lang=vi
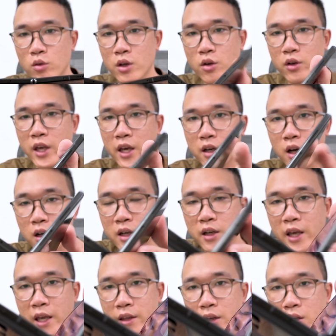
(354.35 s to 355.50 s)
nên nó nghe khực
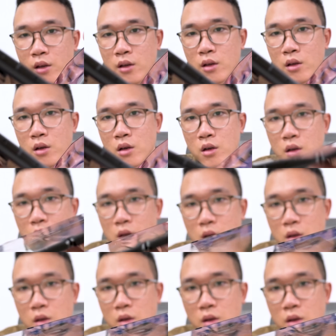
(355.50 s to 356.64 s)
nghe nhá.
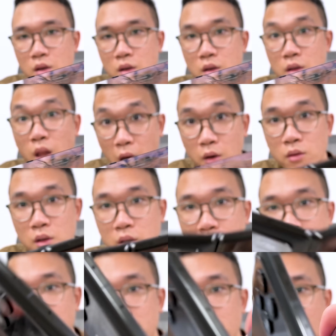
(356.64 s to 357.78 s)
thấy không ừ.
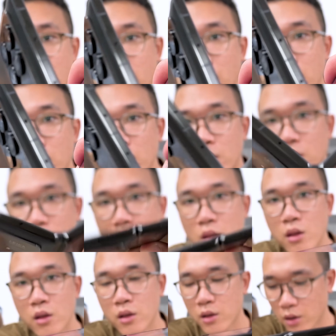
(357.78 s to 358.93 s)
nghe tiếng này này
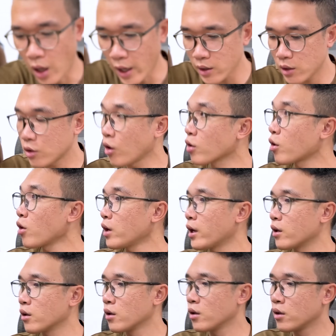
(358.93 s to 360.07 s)
đấy còn đấy, con, con
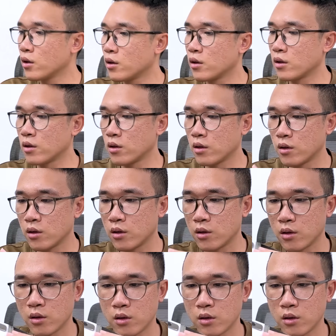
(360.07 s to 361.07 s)
này, này hai cái phần viền nó rất xa